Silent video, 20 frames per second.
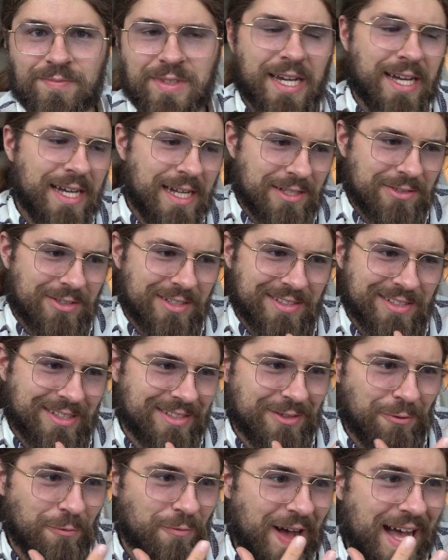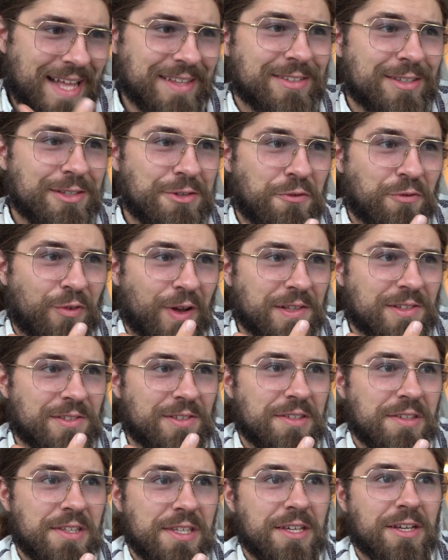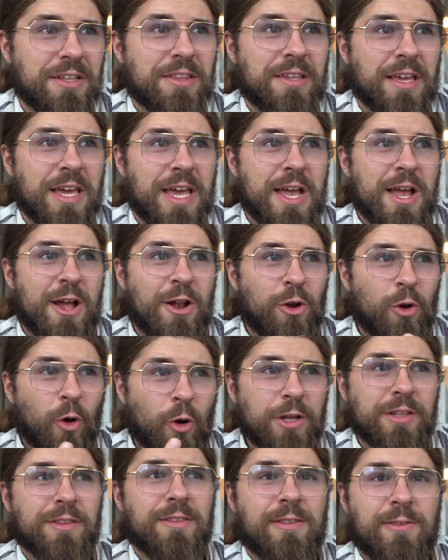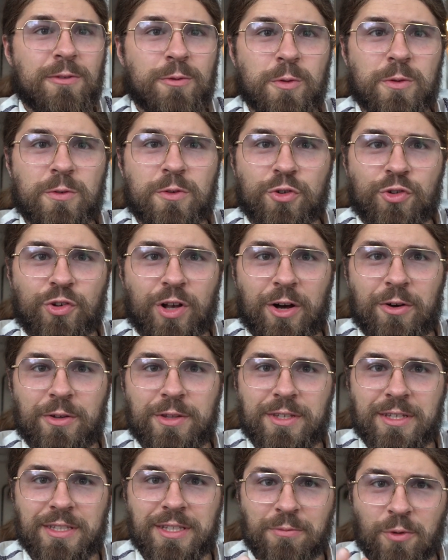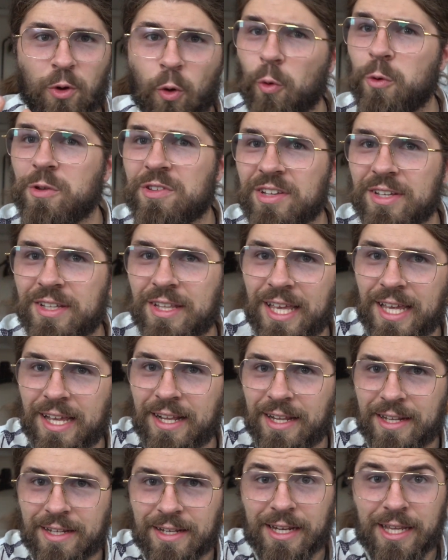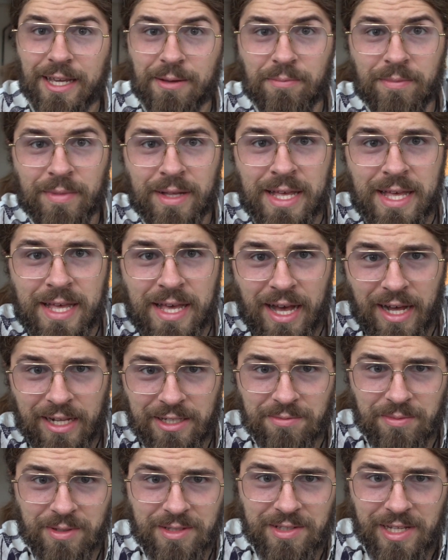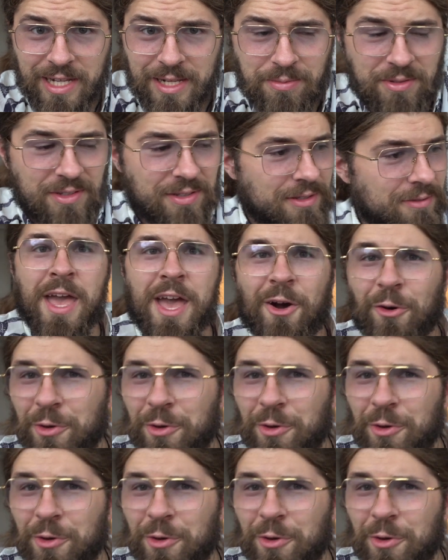Ja, also es ist so wahnsinnig faszinierend, Leuten zuzuschauen, die in einem größeren Elend leben als man selbst.